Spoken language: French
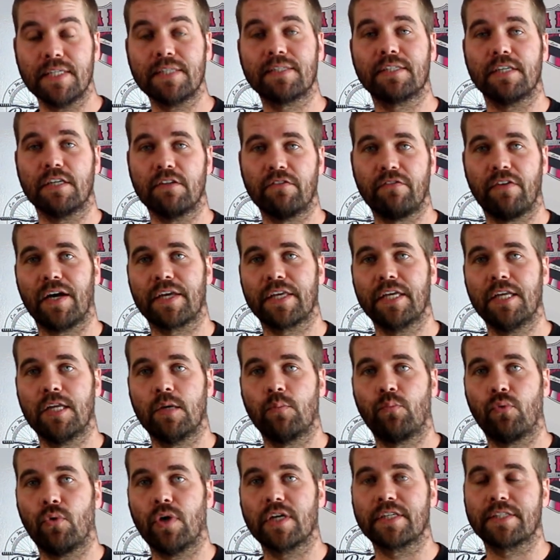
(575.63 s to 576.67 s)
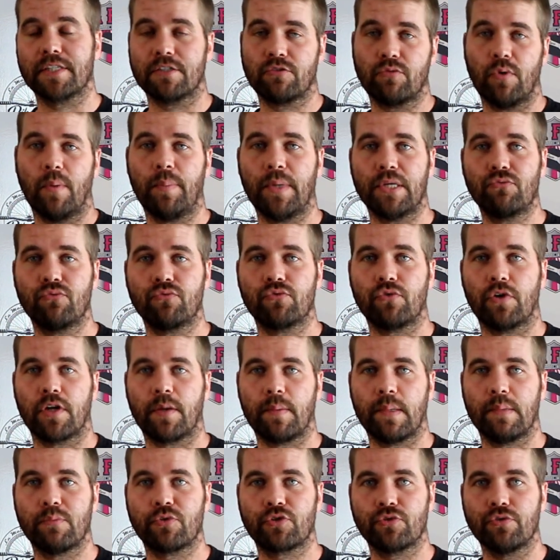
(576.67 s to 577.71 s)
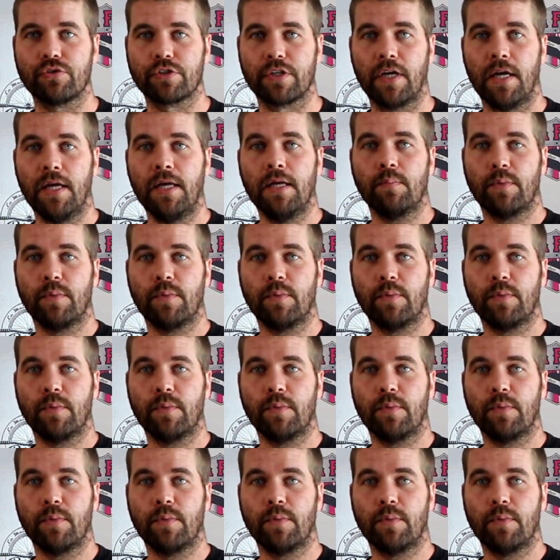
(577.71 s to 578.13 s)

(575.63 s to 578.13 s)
Essayez de varier les points et que ça soit pas toujours la même chose.